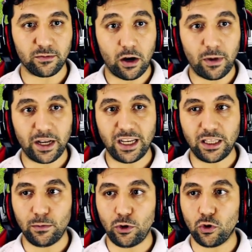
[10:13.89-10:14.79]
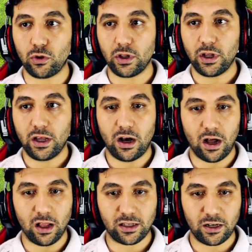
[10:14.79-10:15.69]
Ama 7 milyon
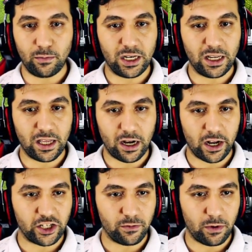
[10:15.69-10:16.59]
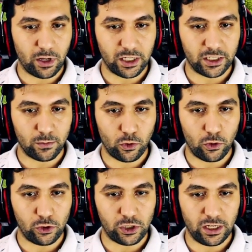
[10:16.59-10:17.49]
altını bir yere harcamam lazım onun
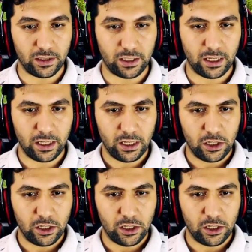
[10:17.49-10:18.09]
önceliğinde.